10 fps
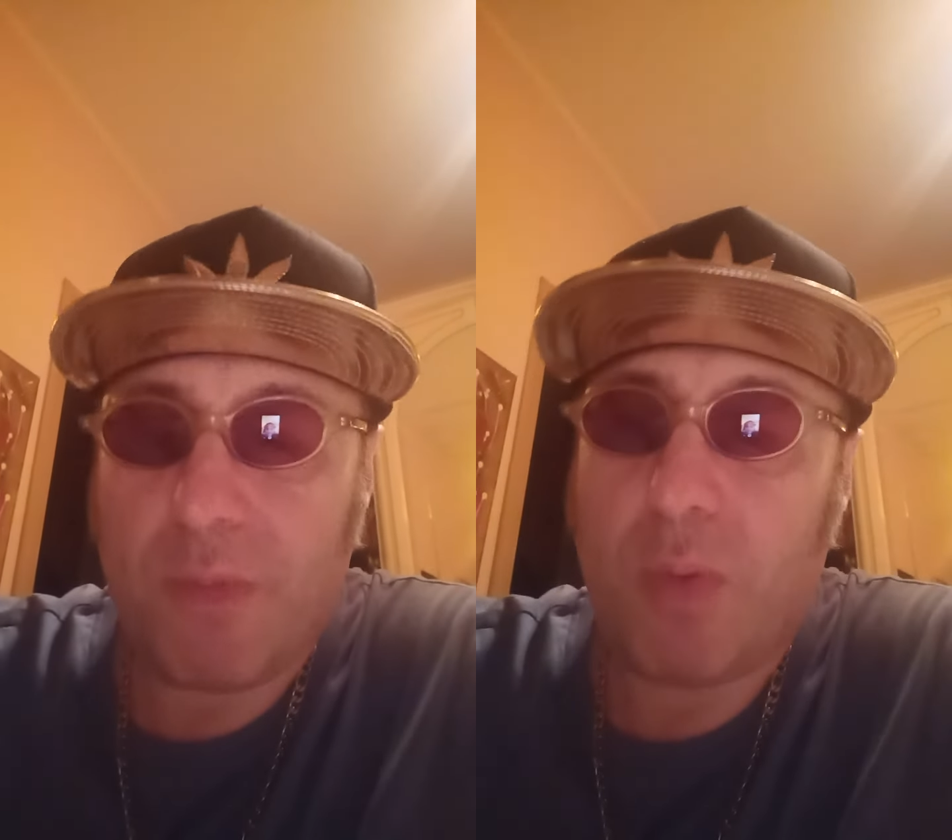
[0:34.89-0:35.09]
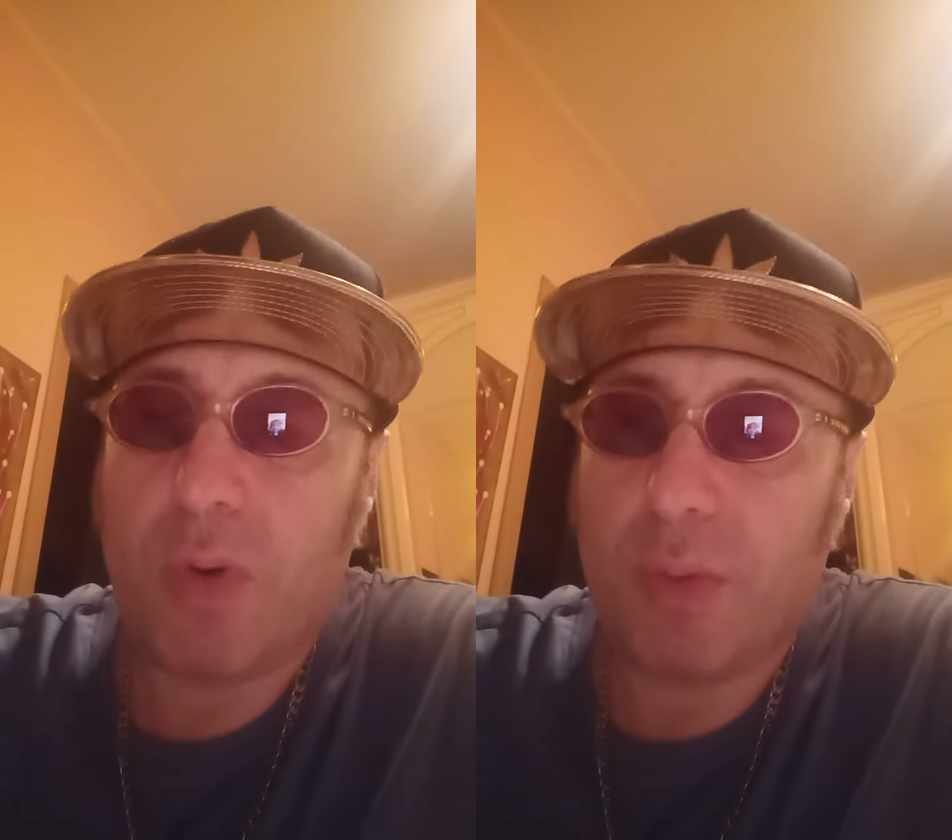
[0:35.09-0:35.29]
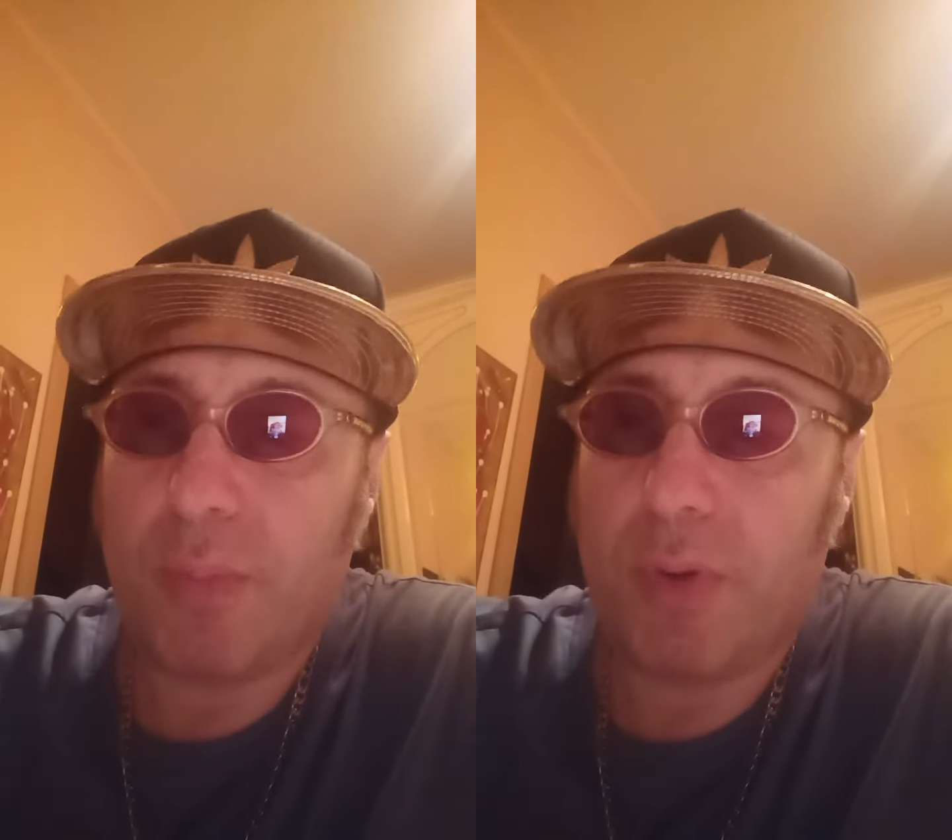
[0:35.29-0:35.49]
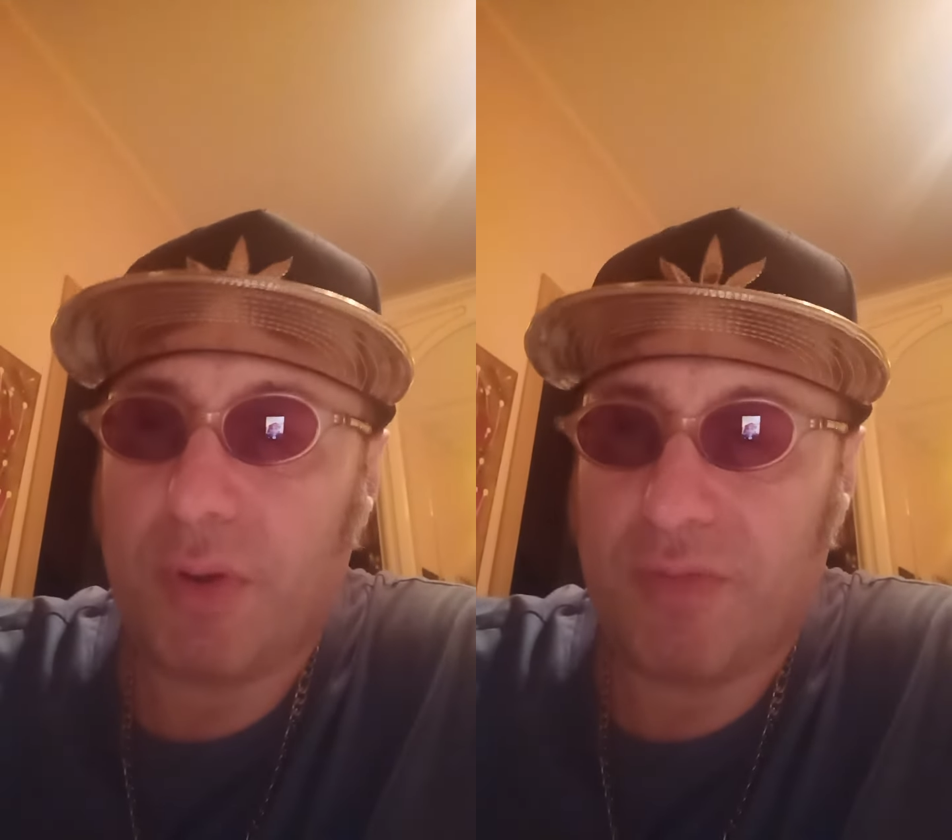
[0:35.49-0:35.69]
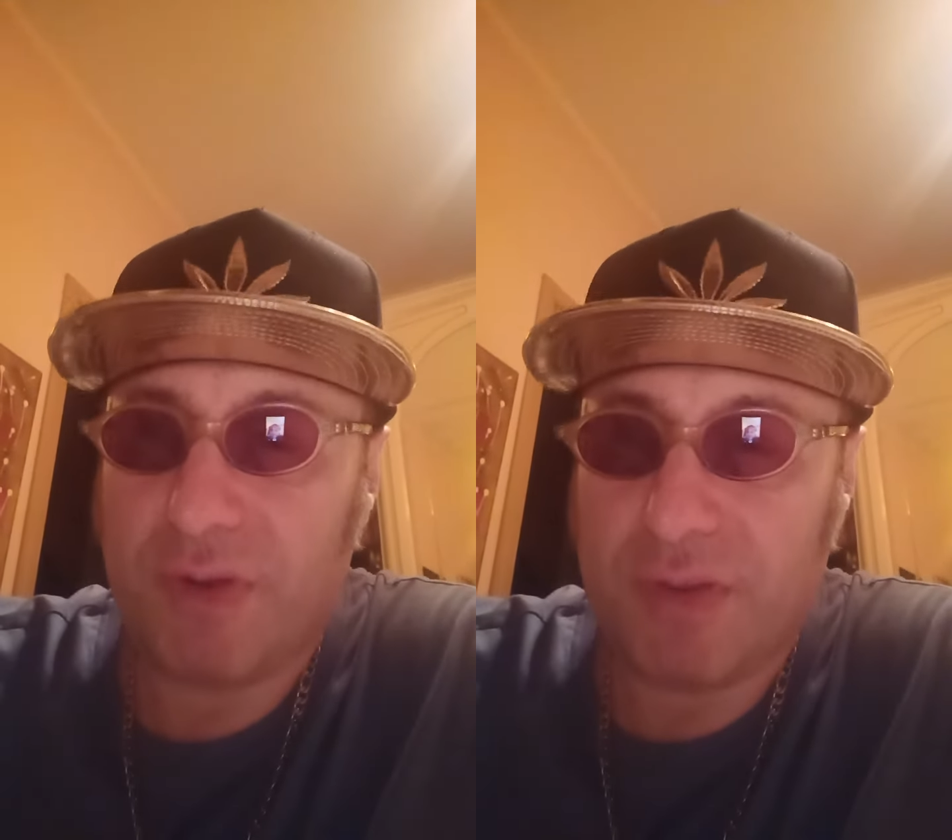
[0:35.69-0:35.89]
quello che poi
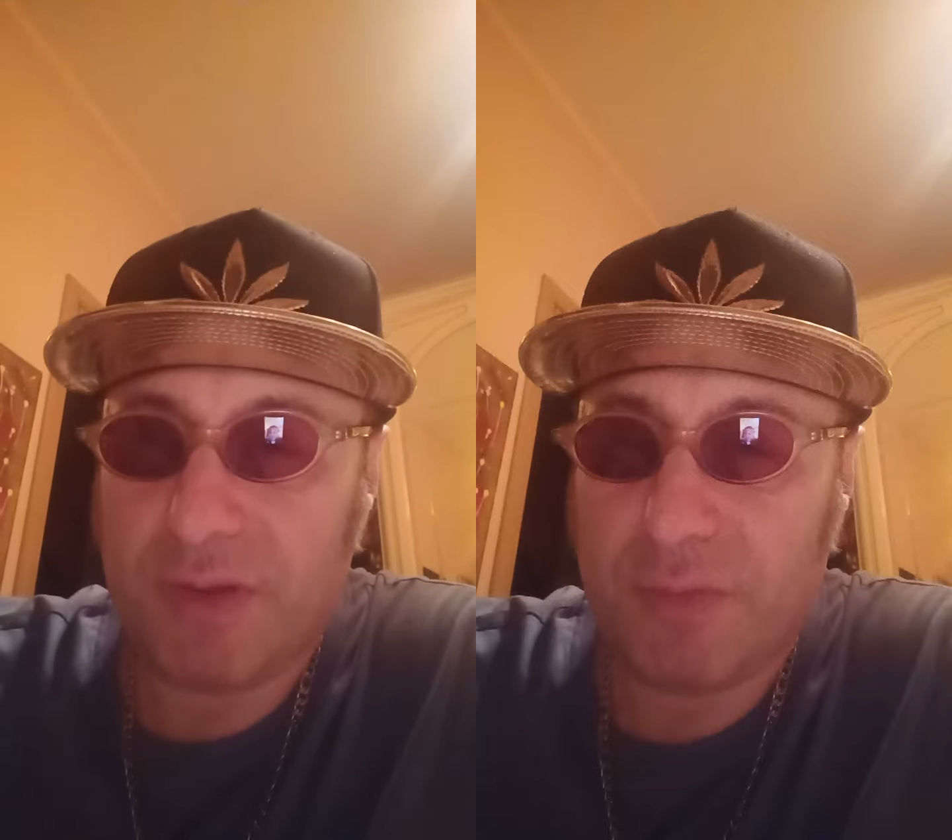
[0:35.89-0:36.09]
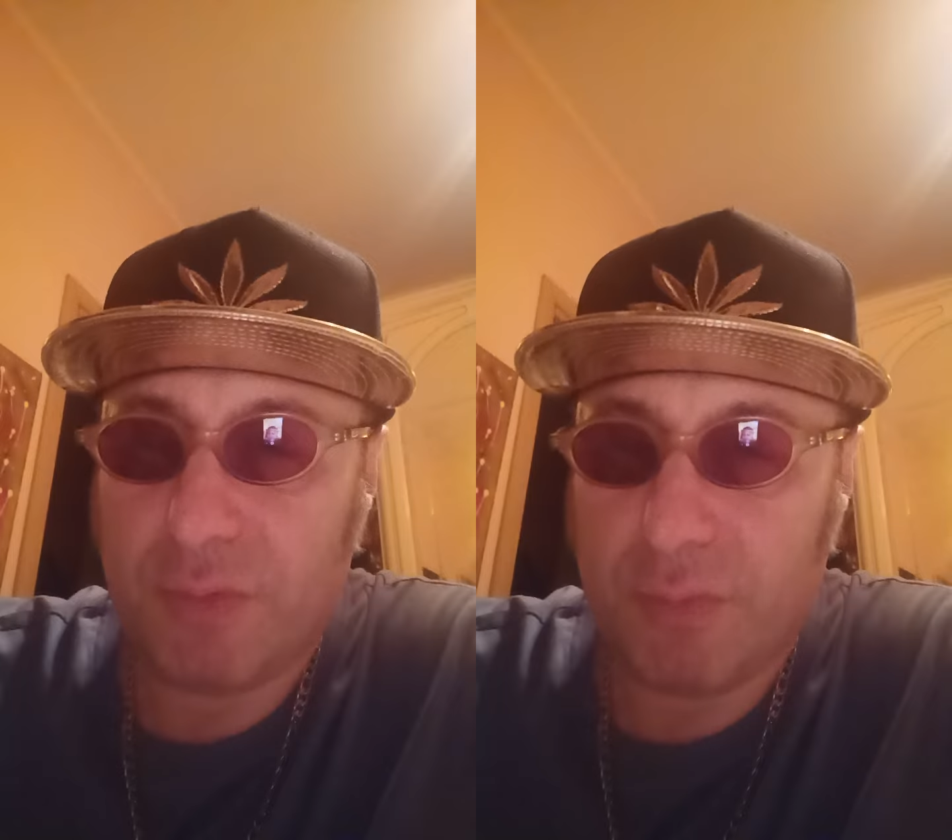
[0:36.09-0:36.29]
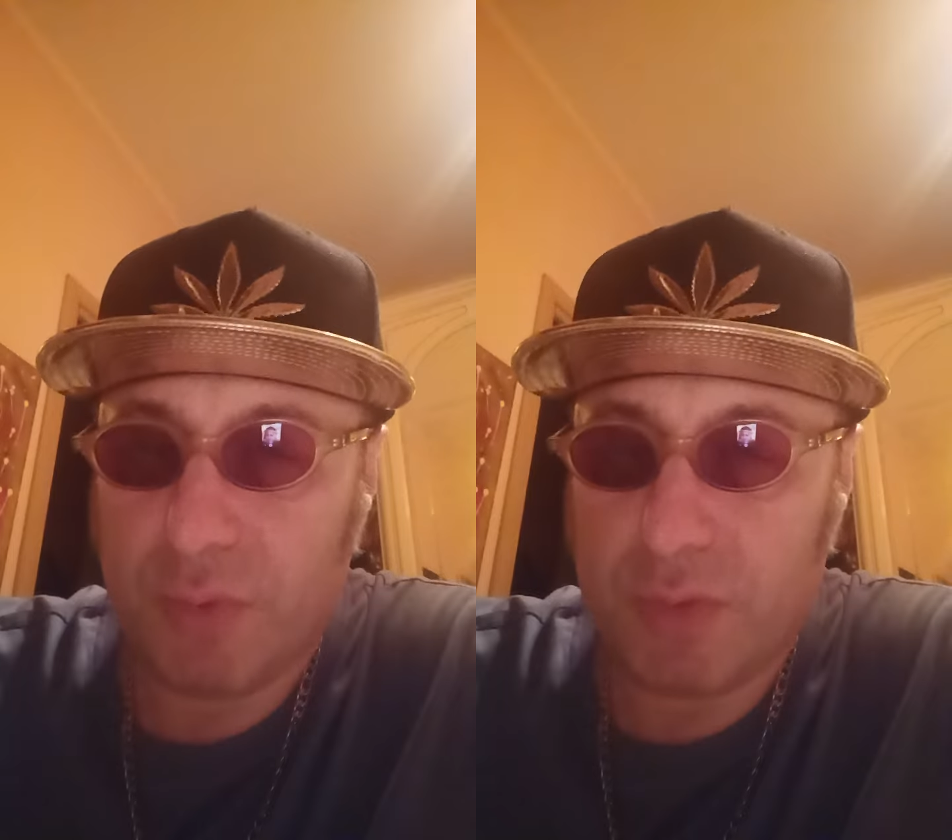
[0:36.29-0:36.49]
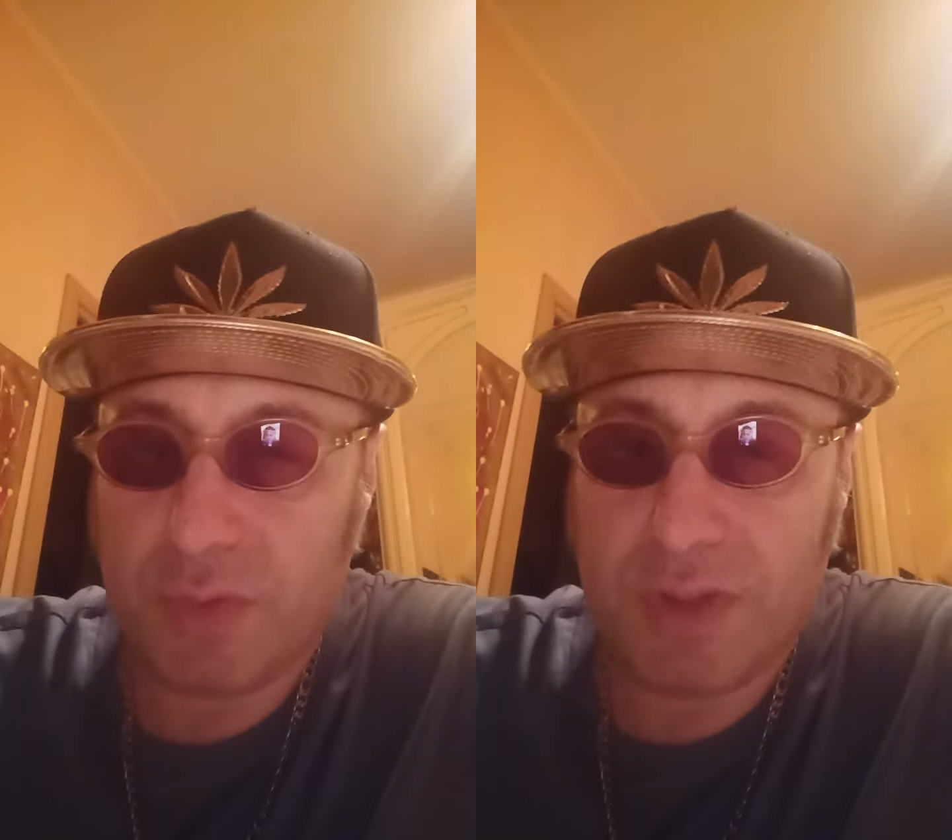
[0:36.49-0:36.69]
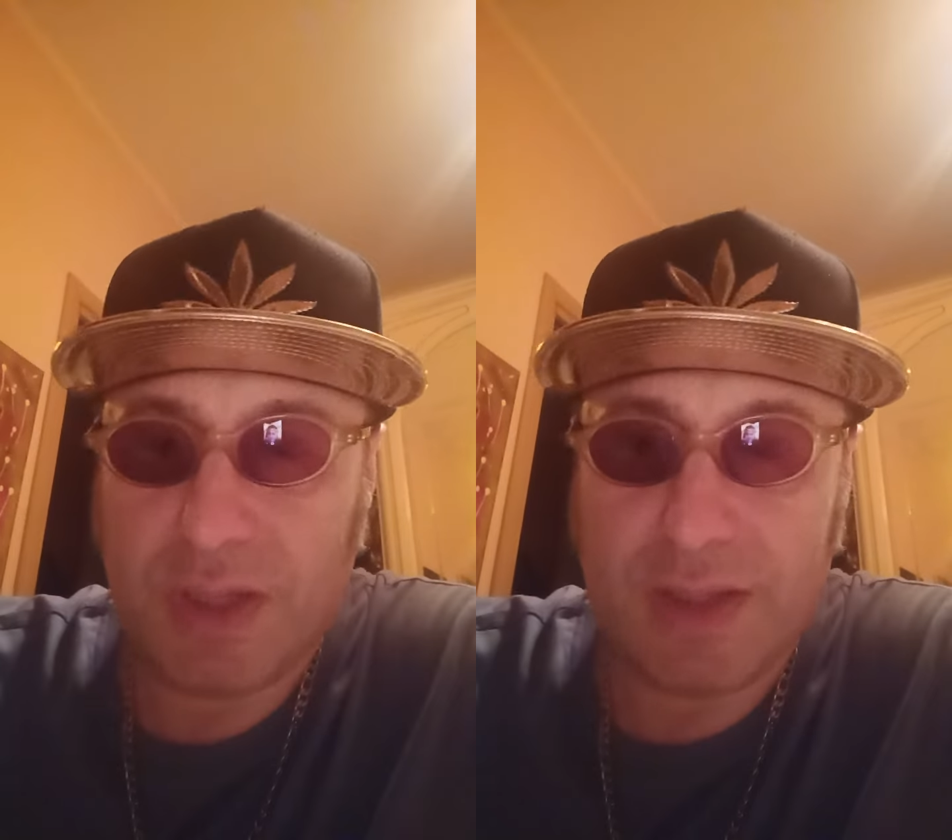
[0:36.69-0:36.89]
riflettevo molto da,